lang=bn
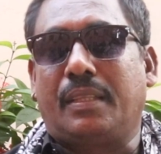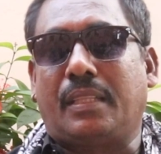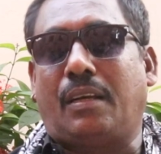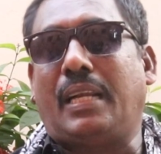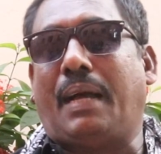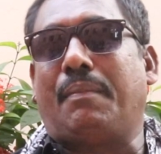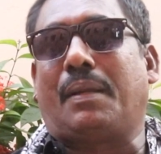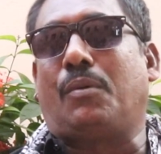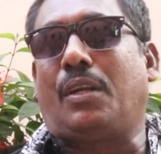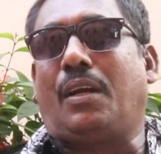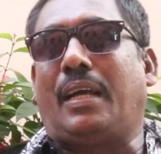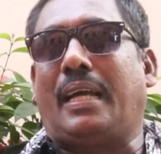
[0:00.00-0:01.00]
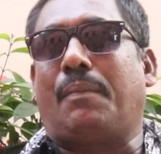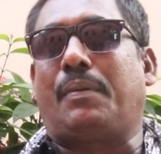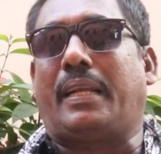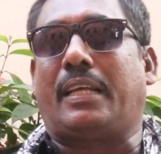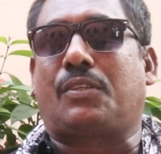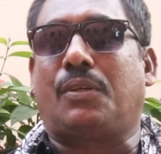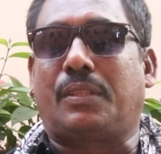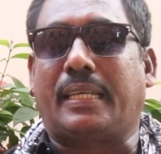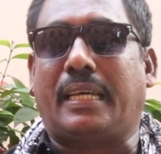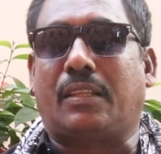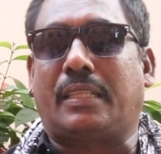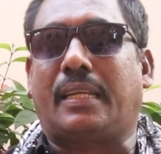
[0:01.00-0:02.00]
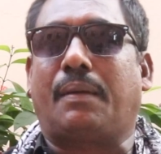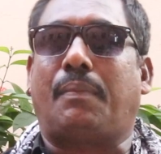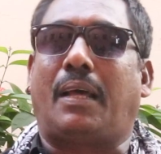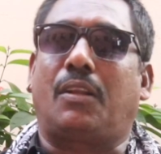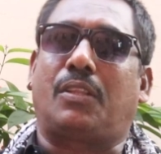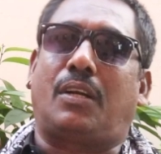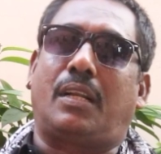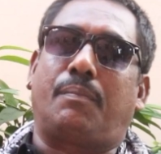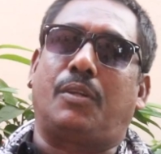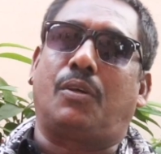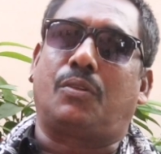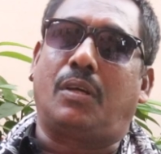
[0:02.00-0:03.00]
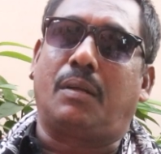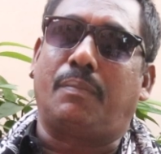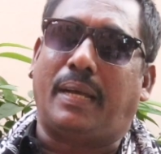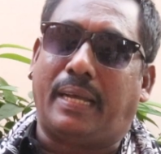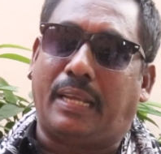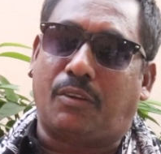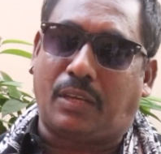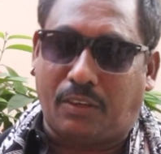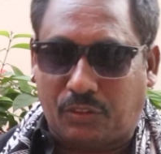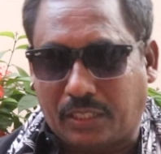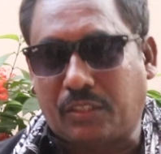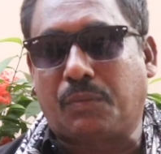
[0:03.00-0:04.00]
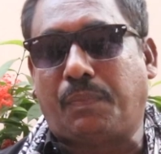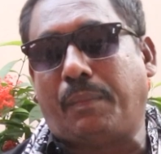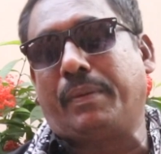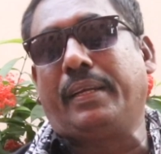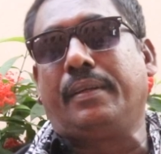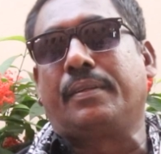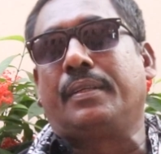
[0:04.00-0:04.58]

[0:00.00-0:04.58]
তাহলে আমার মনে হয় আপনারা সত্যিকার অর্থে একটা ভালো ধরনের বিনোদন বা আনন্দ কিছু পাবেন